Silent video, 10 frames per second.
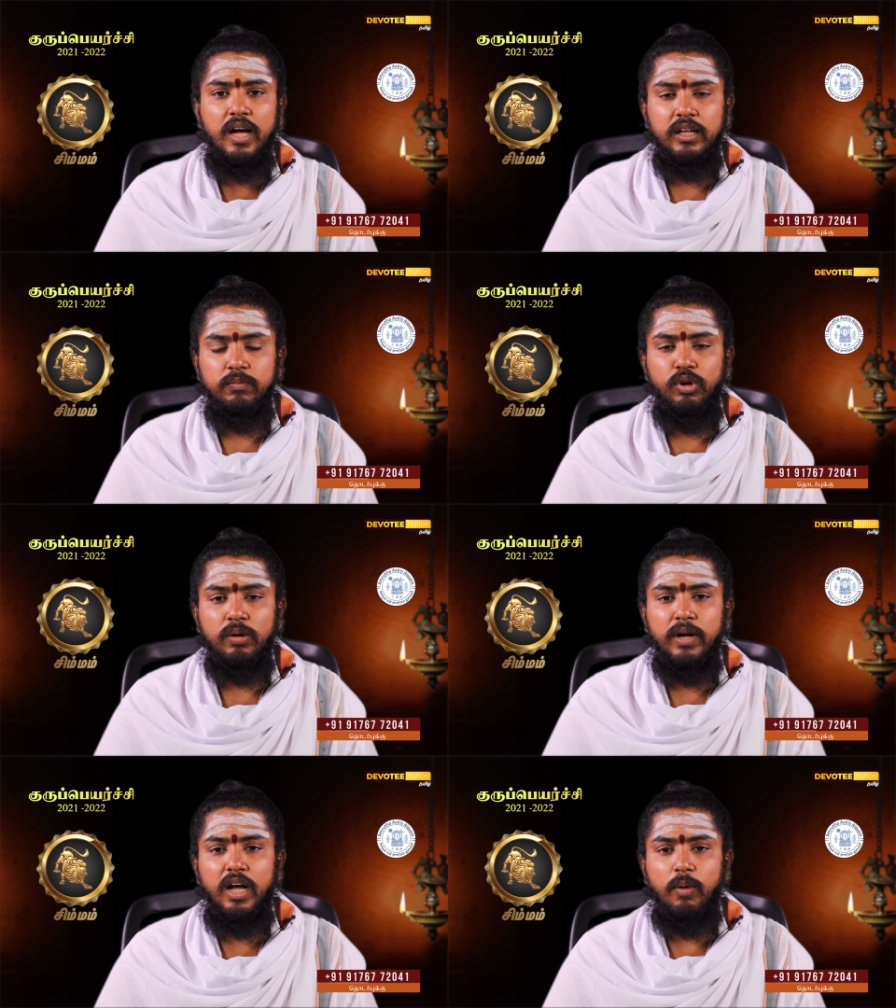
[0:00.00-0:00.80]
அதன்
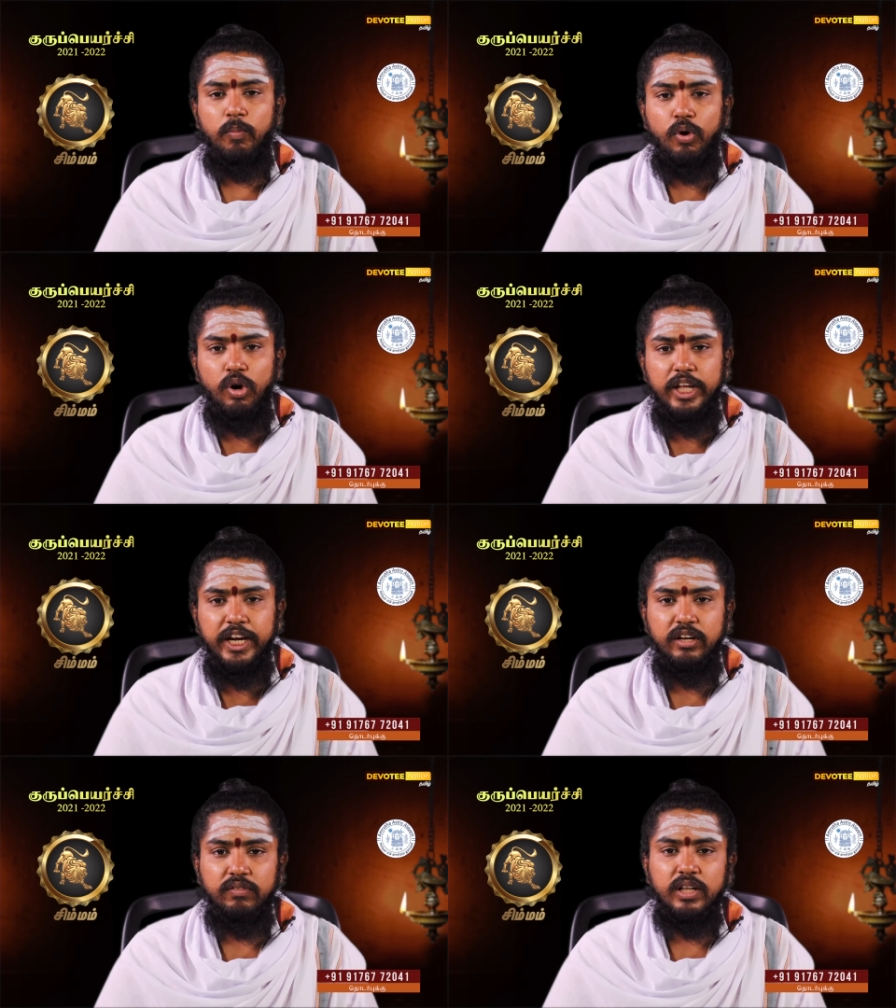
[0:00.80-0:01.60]
மூலமாக பொருள்
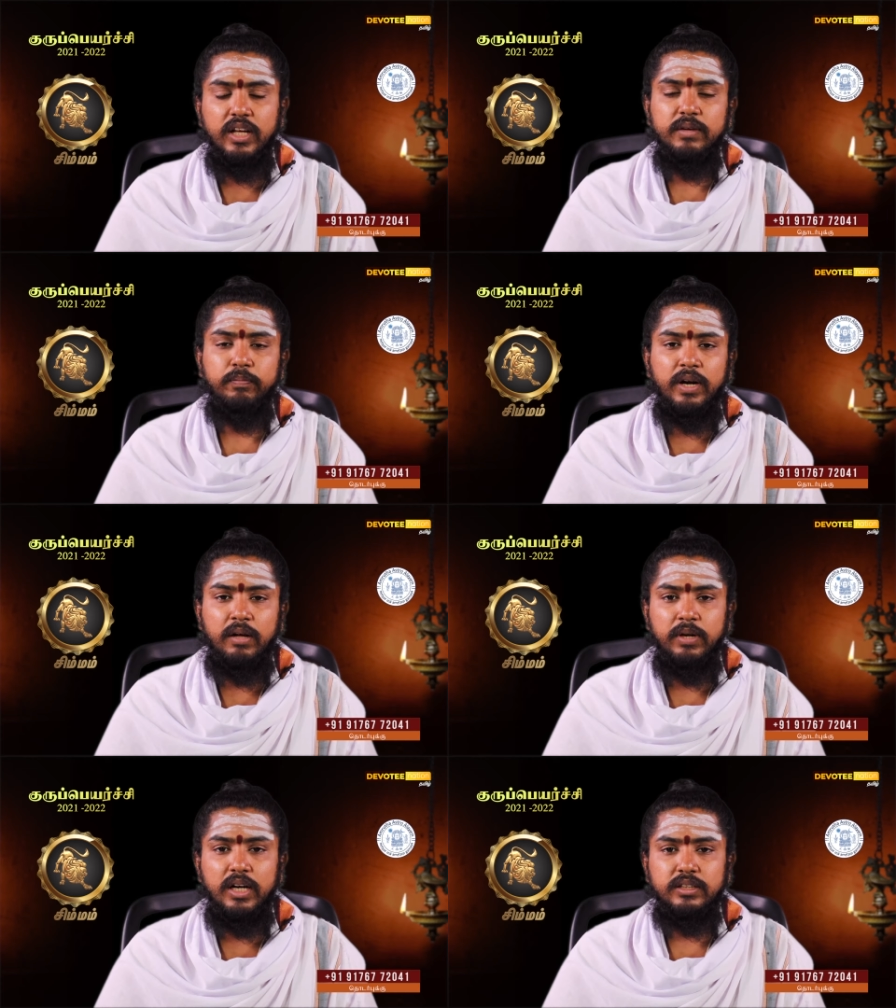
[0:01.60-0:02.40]
ஈட்டுவது
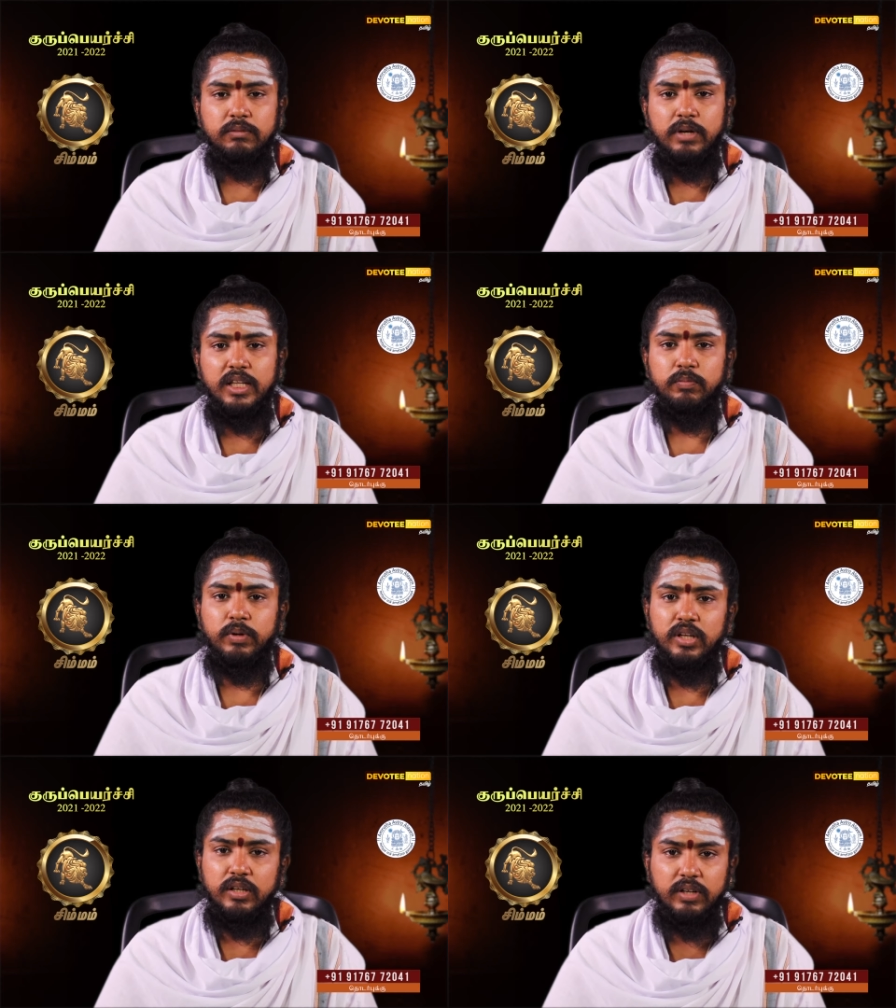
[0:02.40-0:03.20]
பணங்கள்
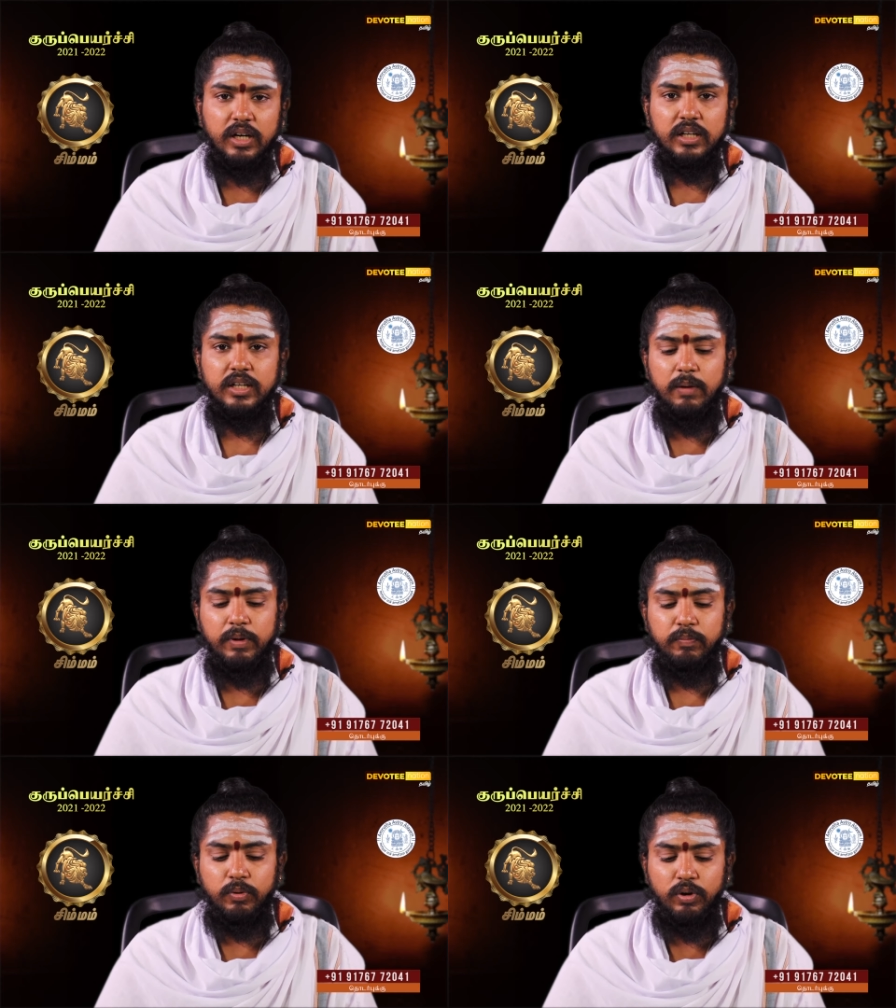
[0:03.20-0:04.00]
சம்பாதிப்பது இவர்களுக்கு
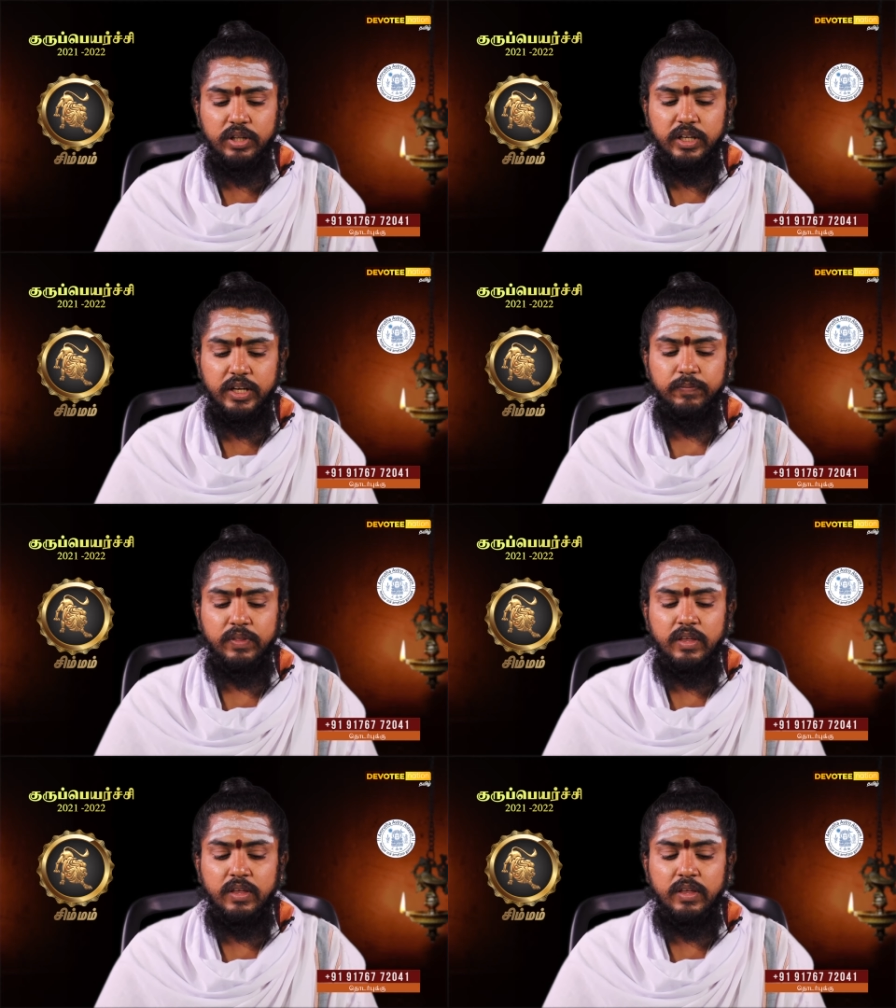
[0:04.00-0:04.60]
அமைப்பு உள்ளது